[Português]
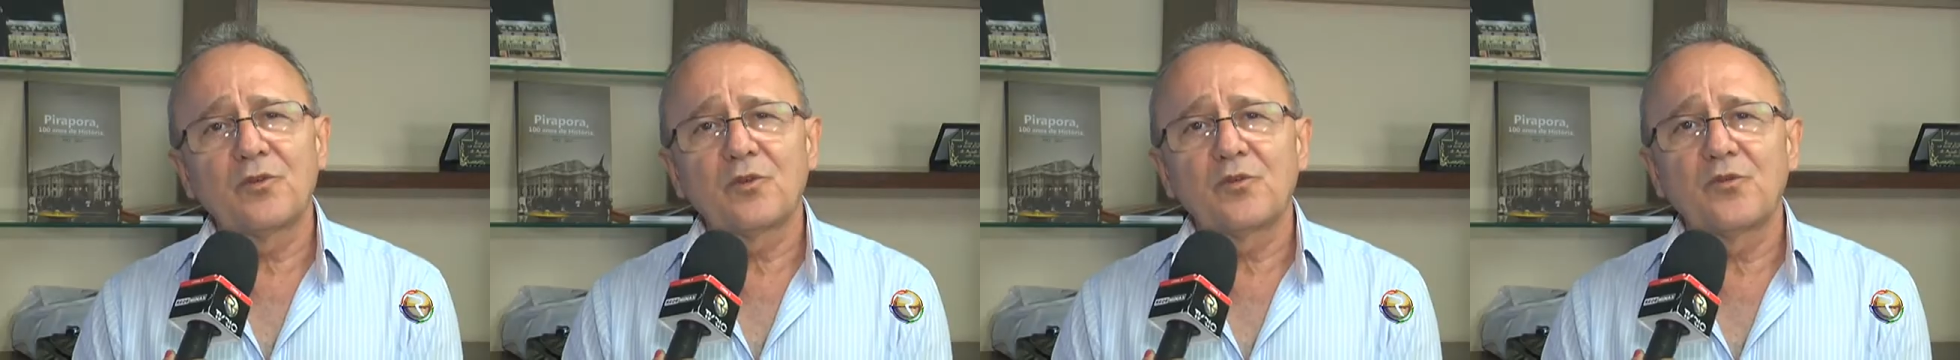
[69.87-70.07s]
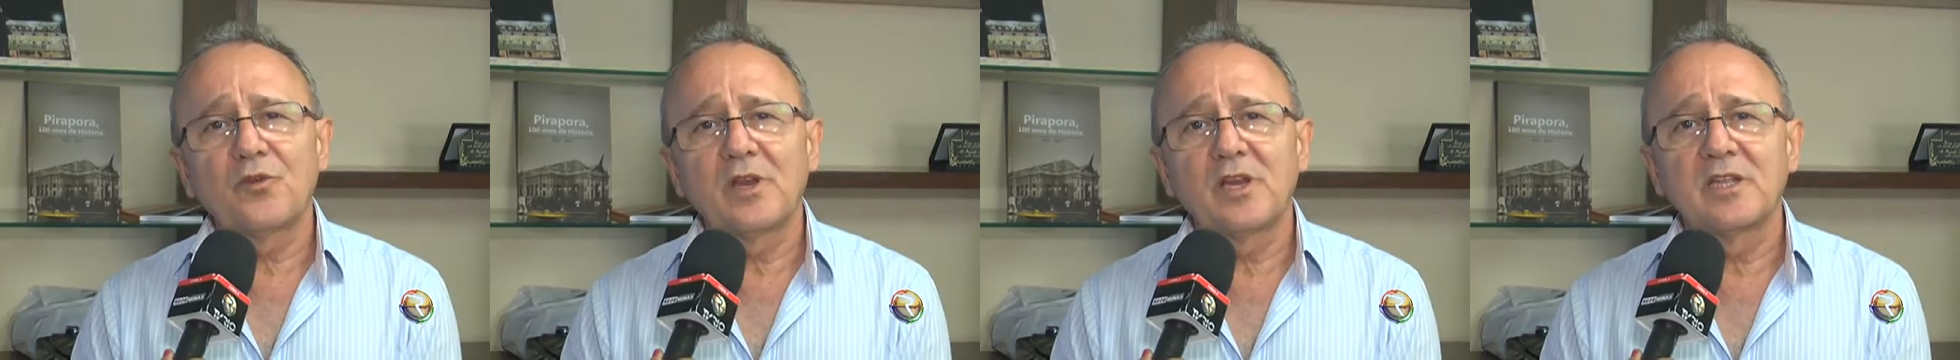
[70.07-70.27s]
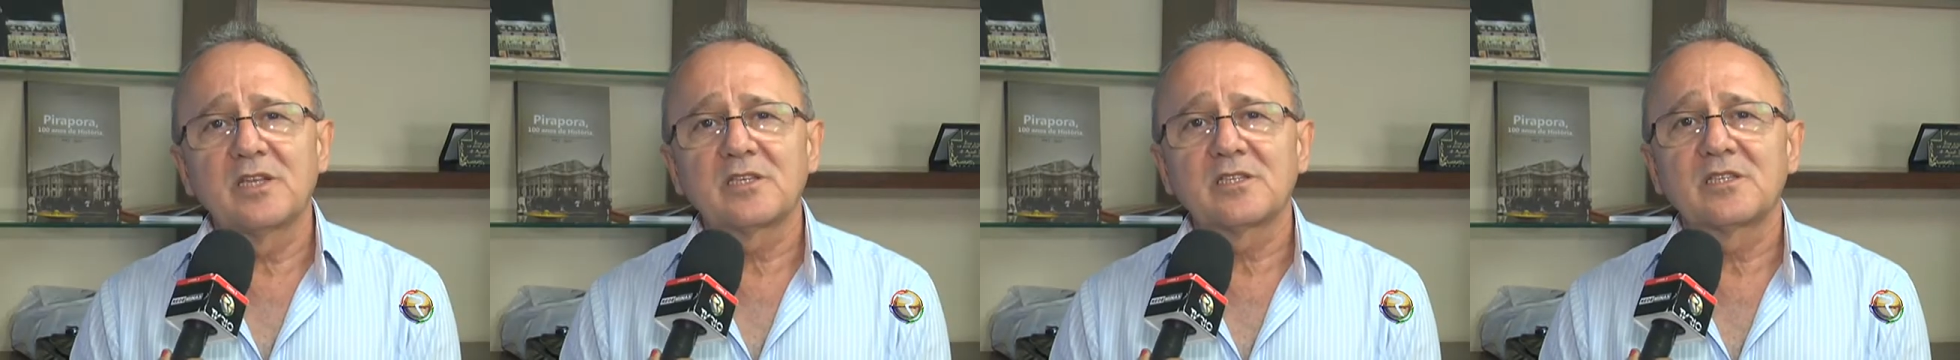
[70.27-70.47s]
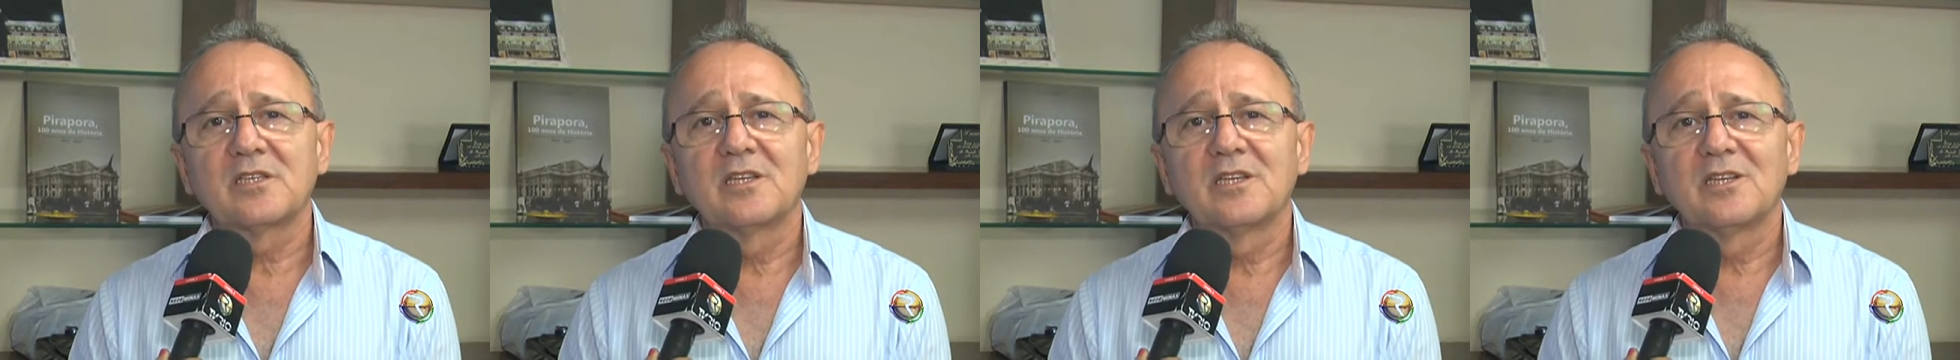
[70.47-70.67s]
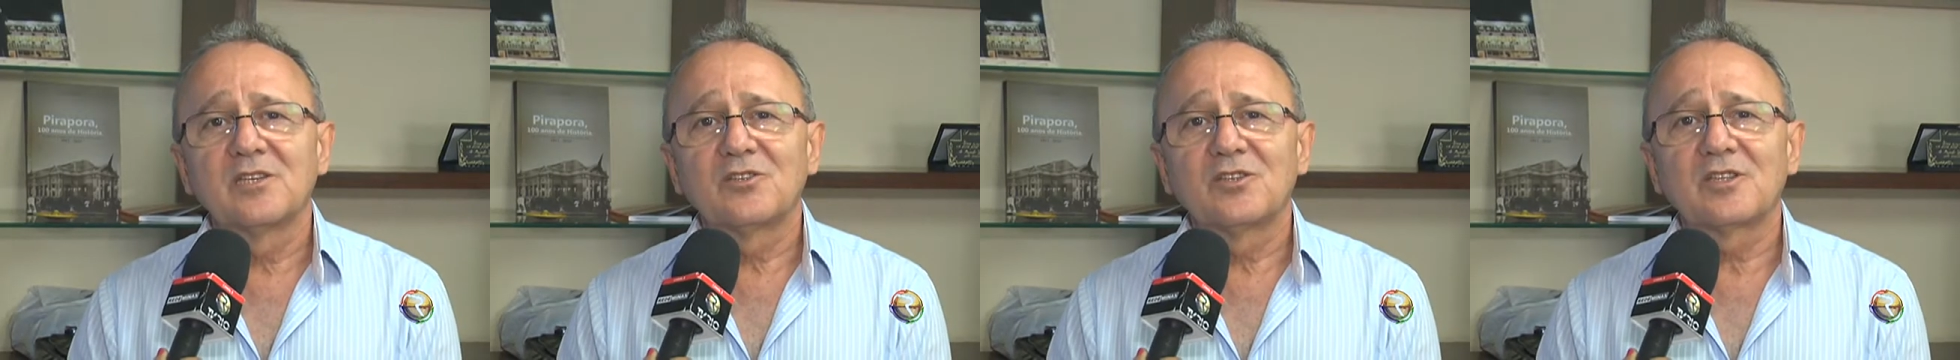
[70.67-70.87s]
fico feliz
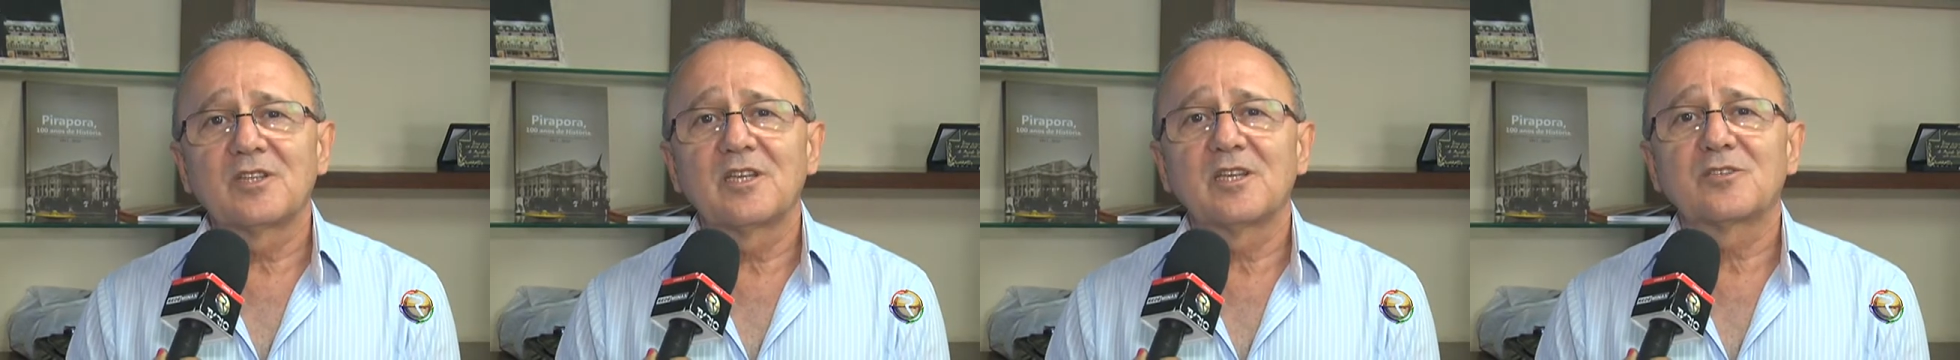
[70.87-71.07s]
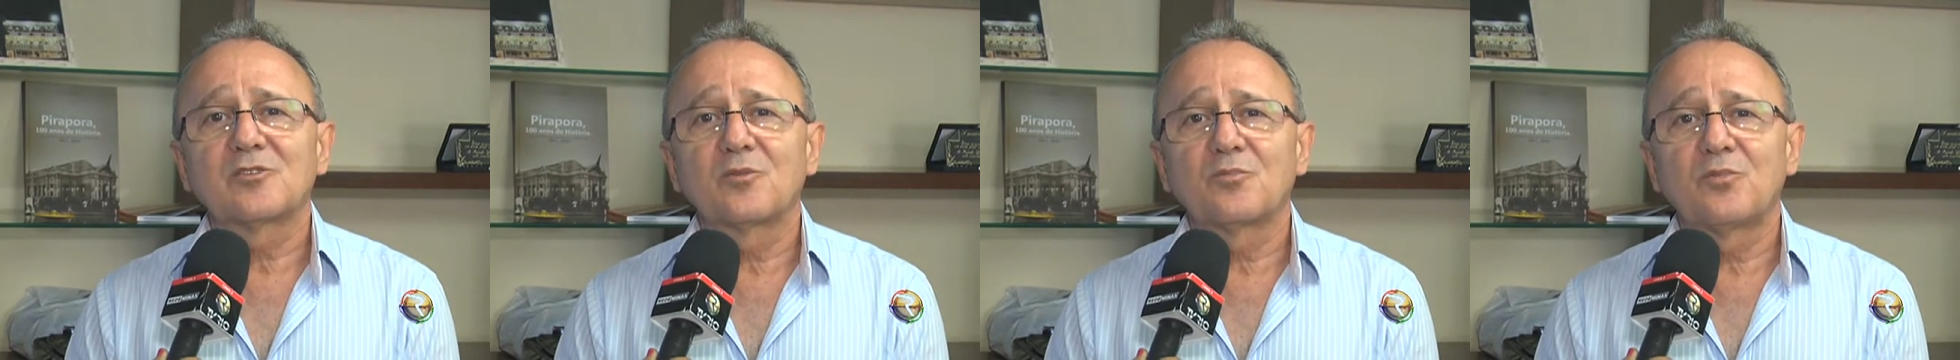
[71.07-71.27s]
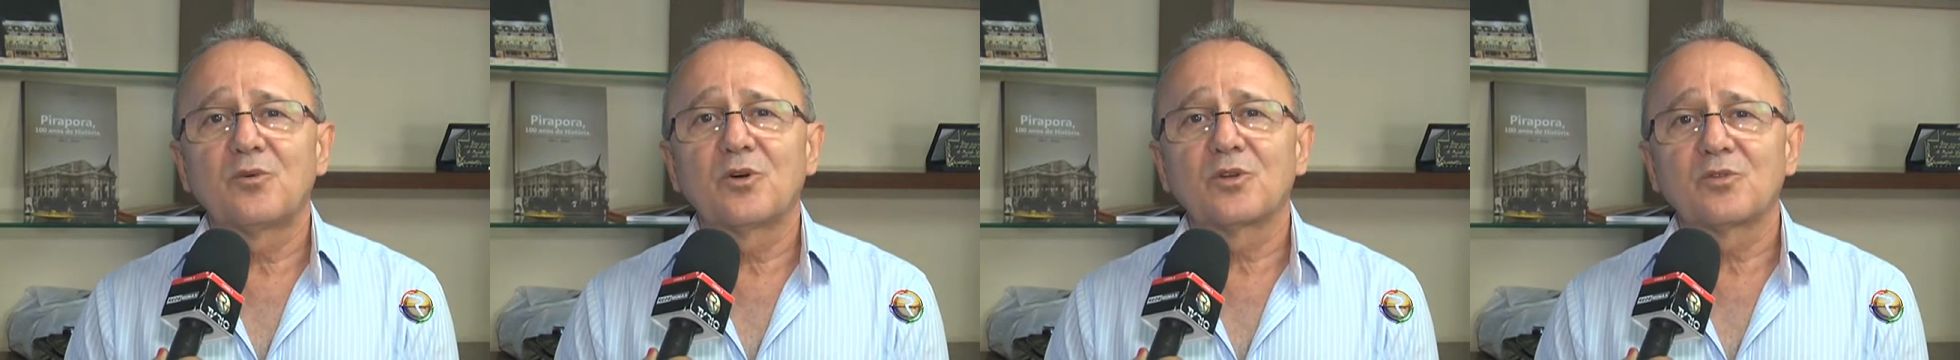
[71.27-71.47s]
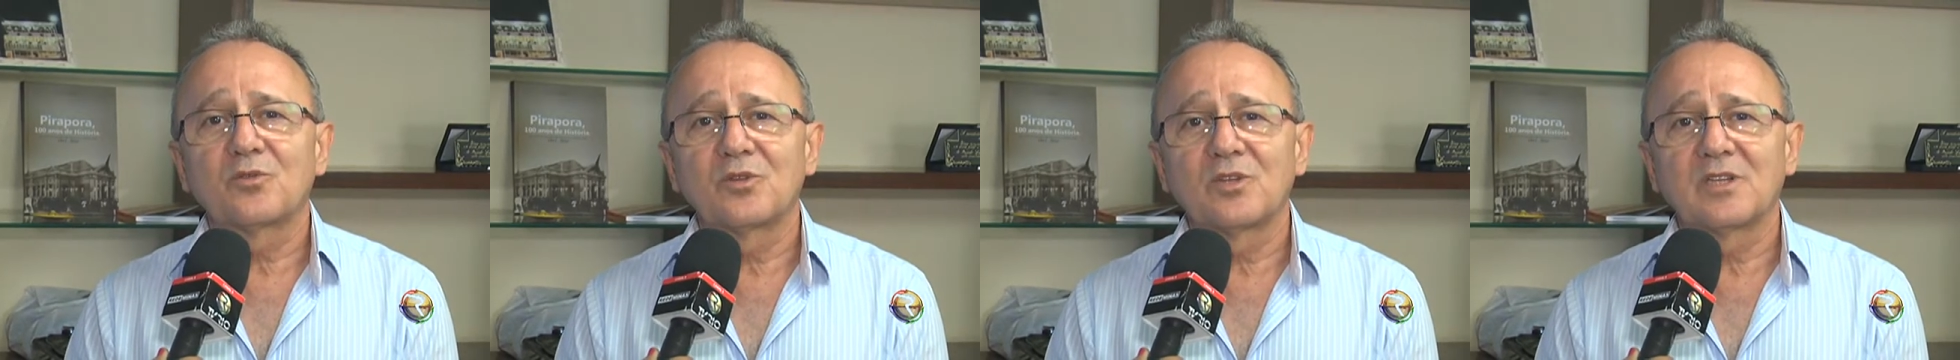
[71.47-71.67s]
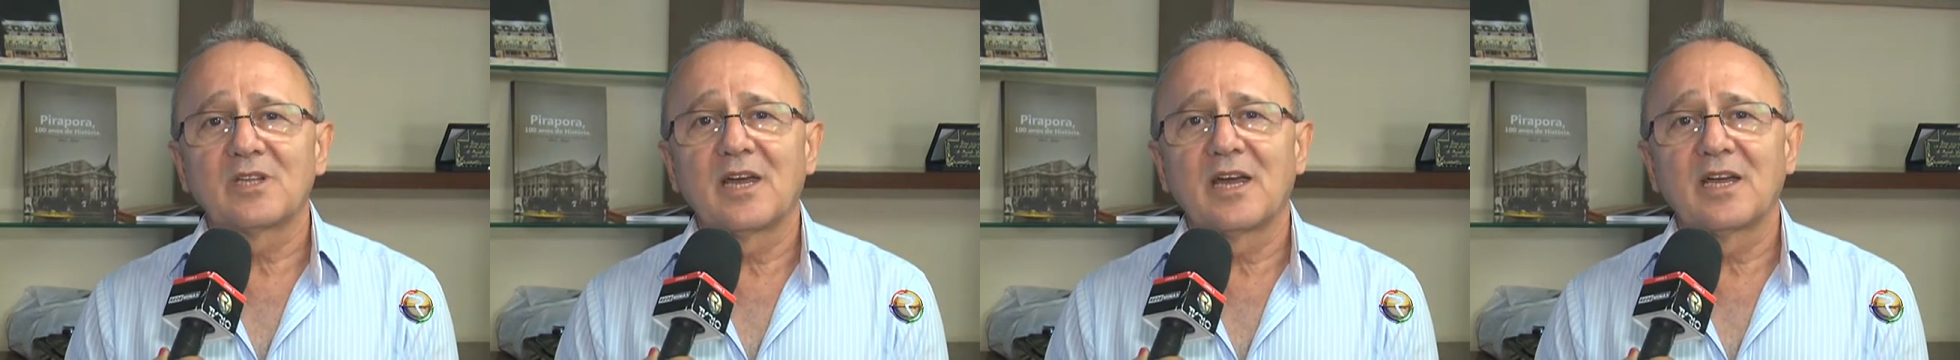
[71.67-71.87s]
de ter essa
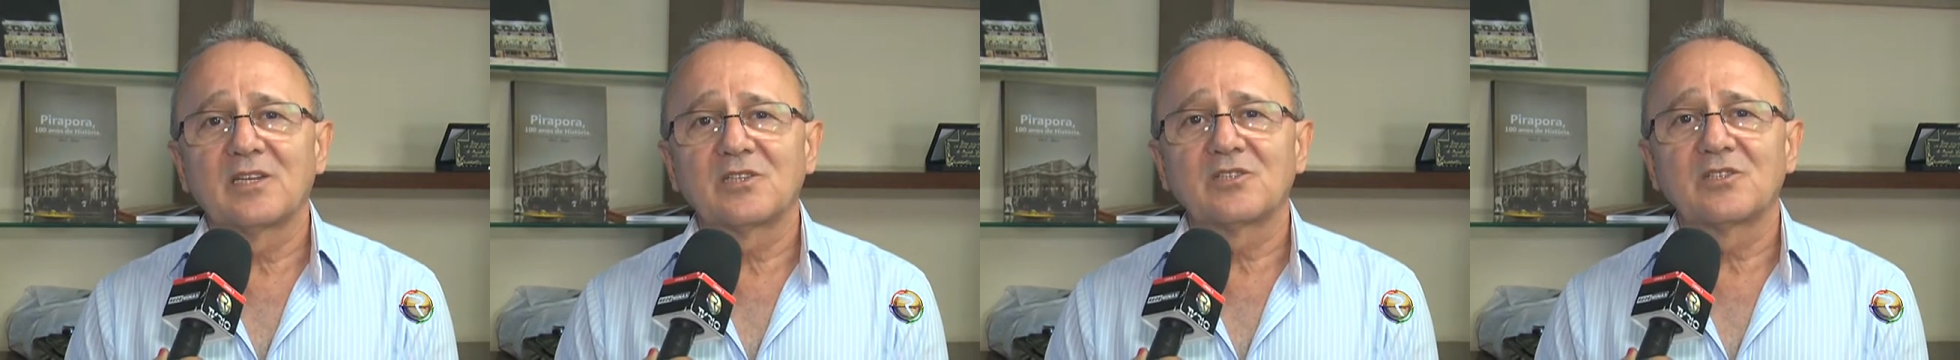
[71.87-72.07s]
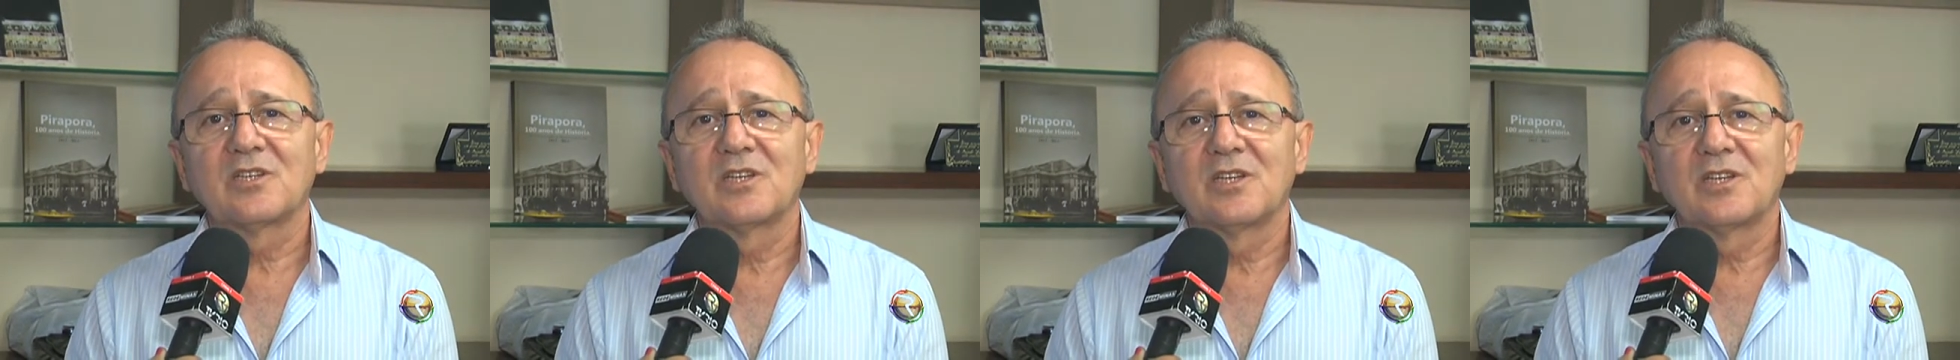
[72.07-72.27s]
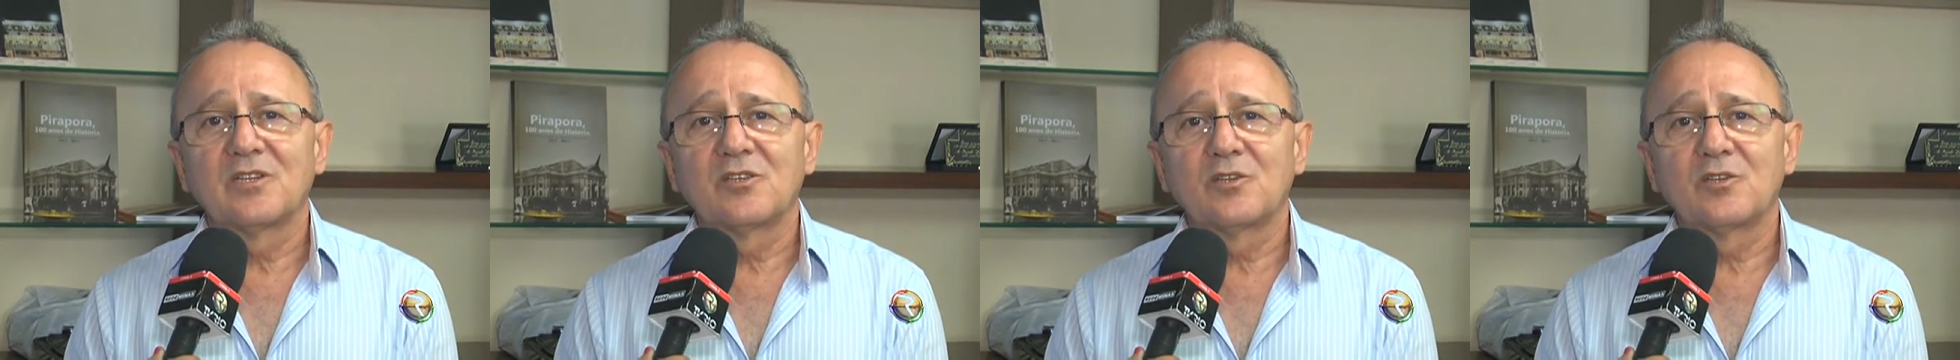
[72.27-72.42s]
oportunidade